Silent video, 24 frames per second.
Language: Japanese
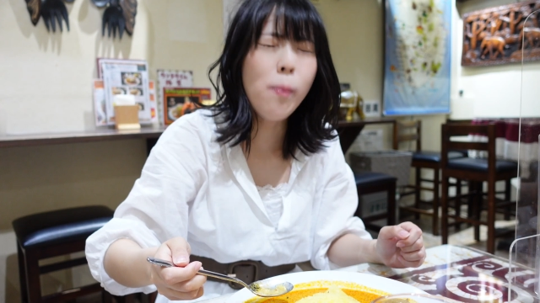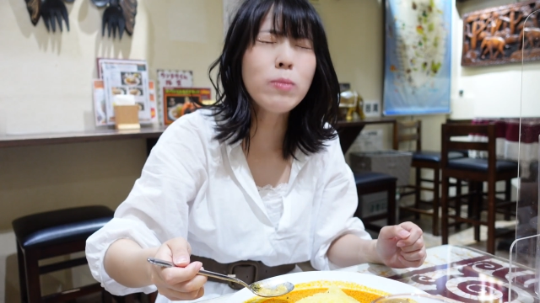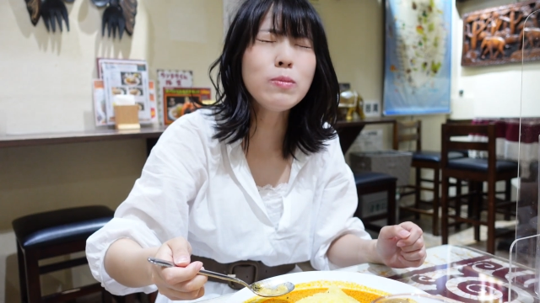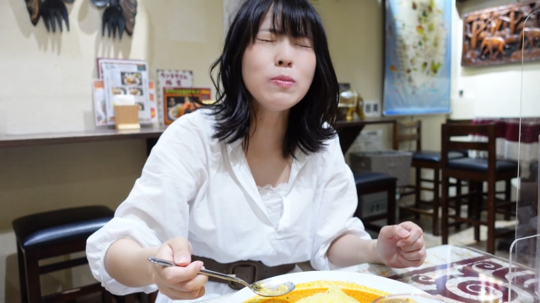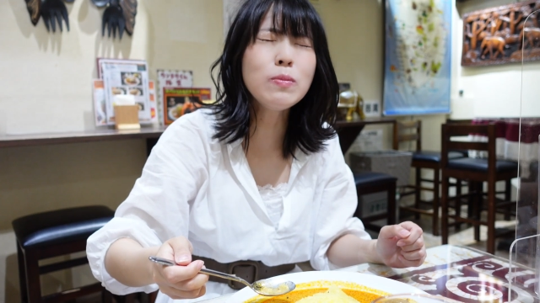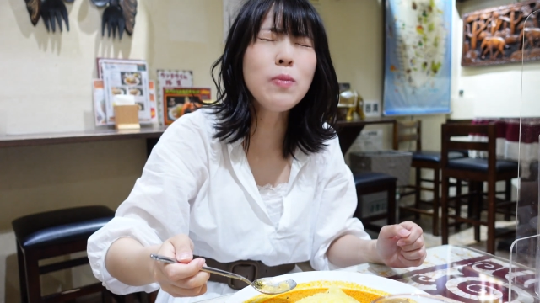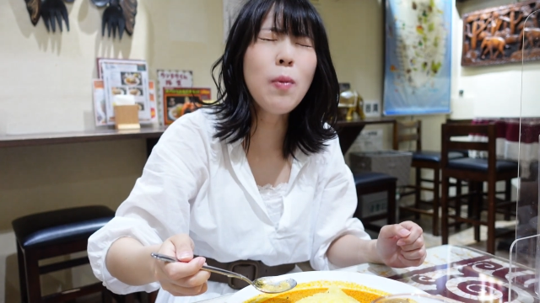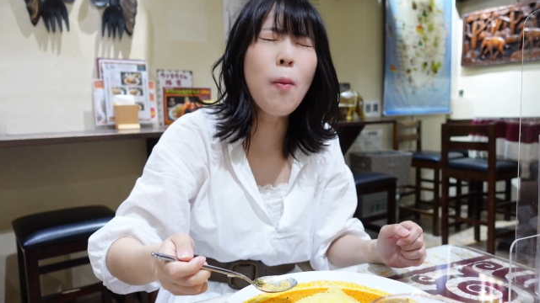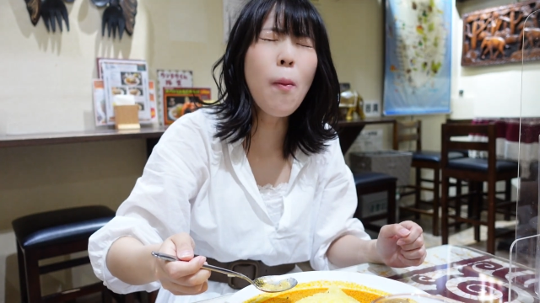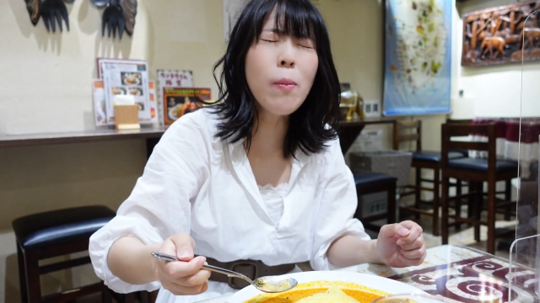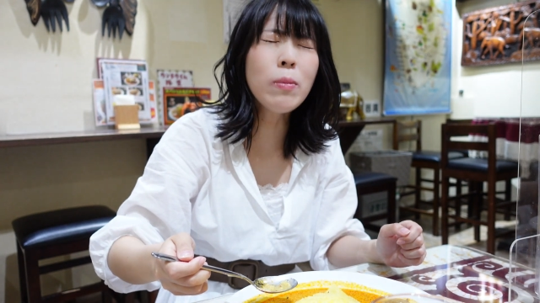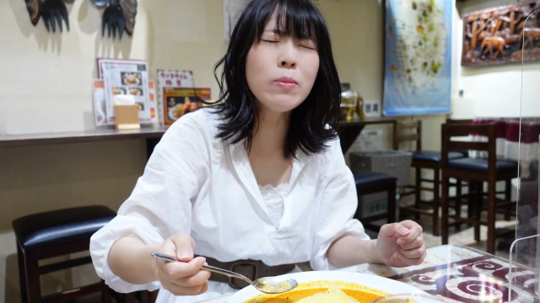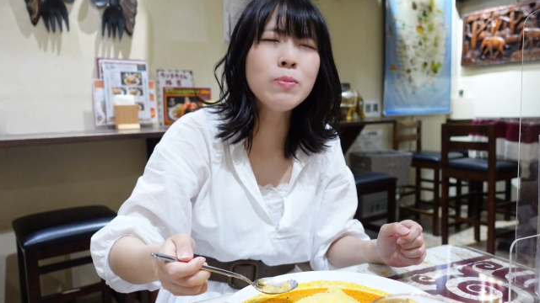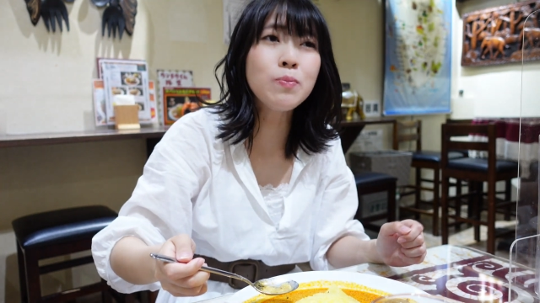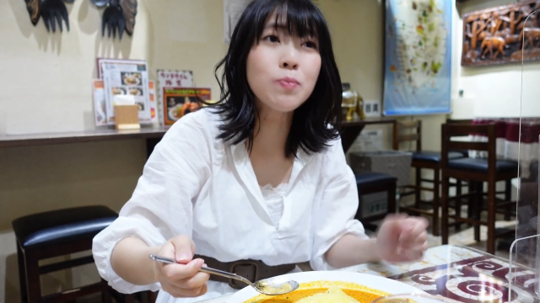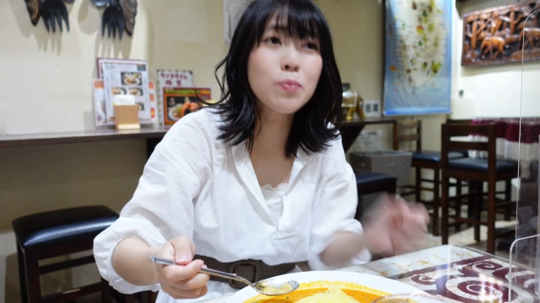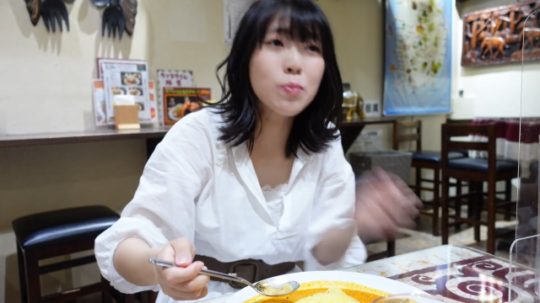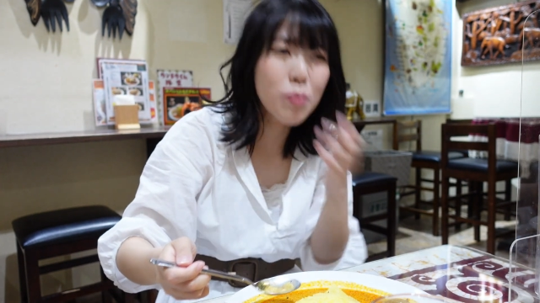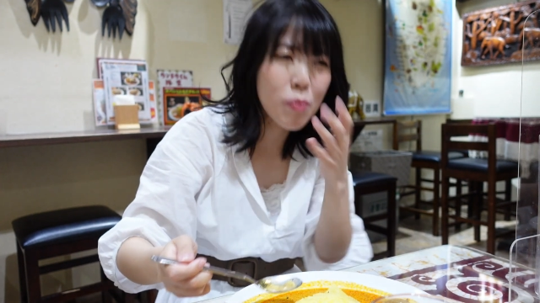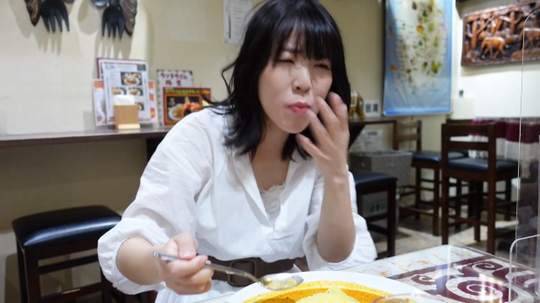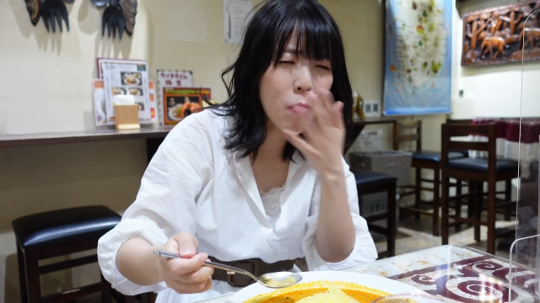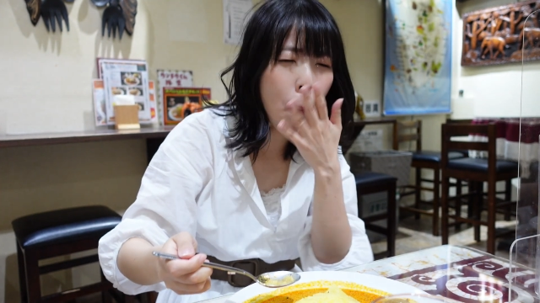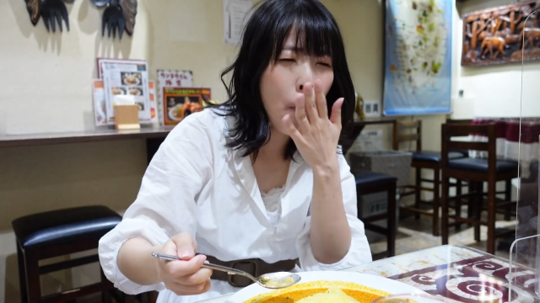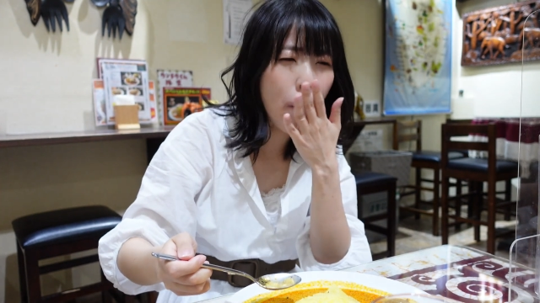本のカレーと
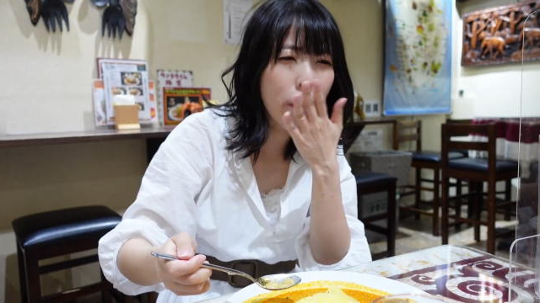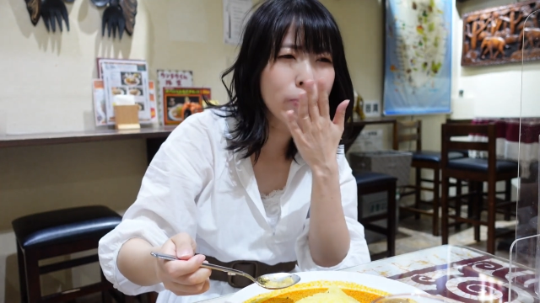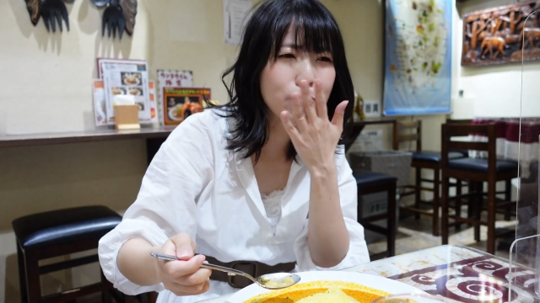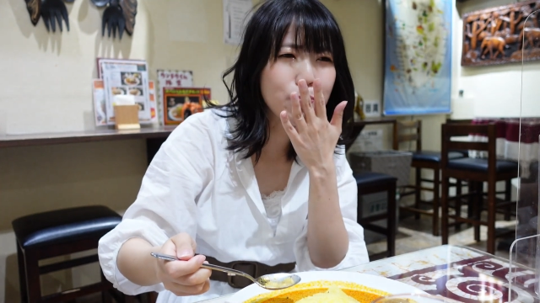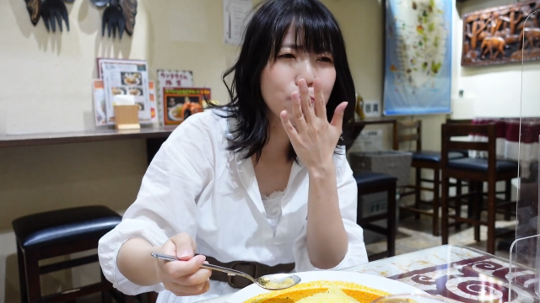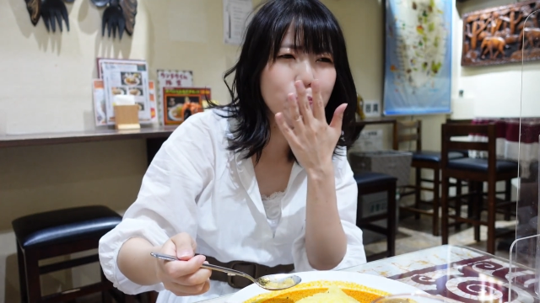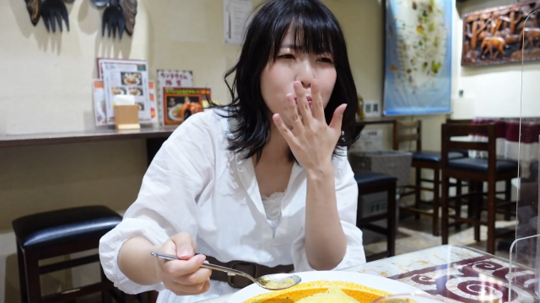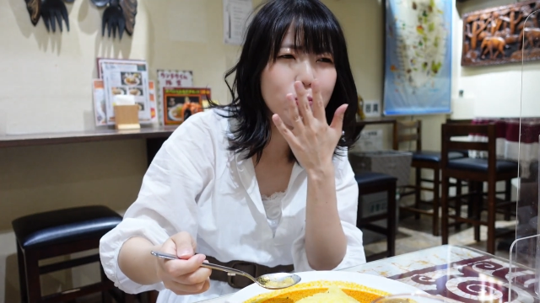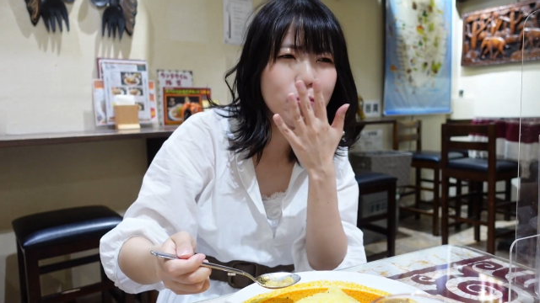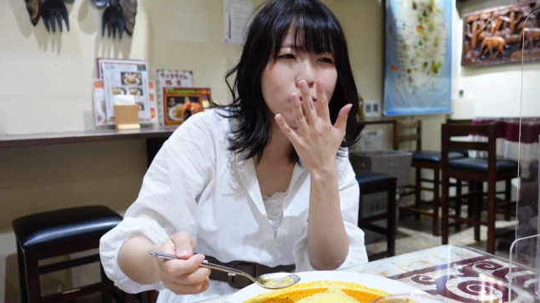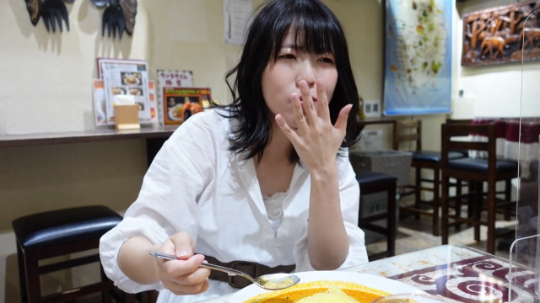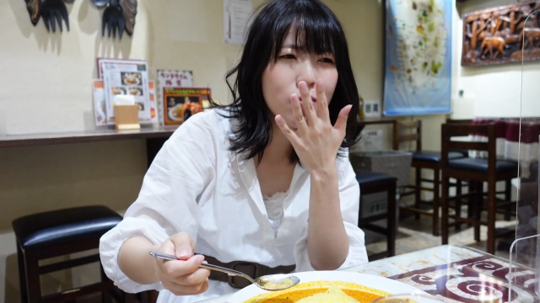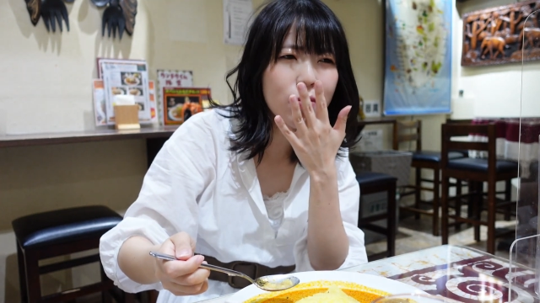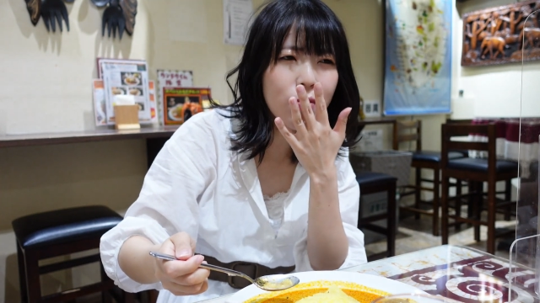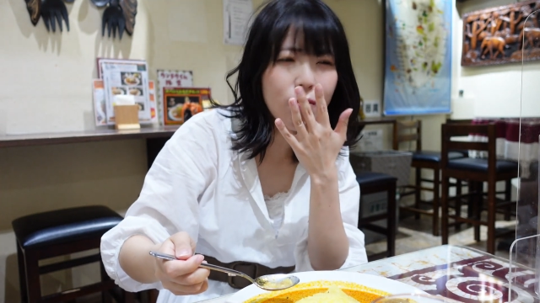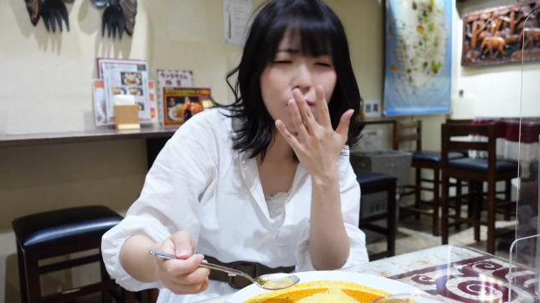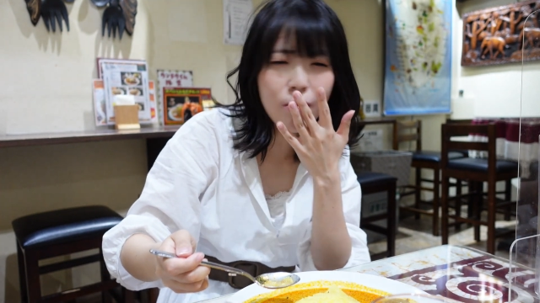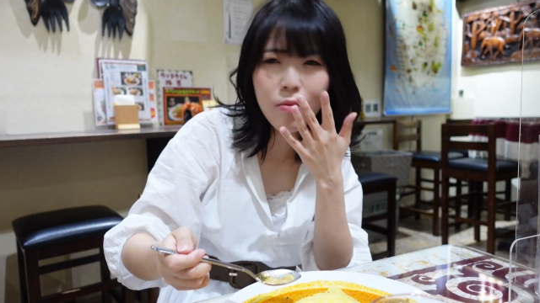違って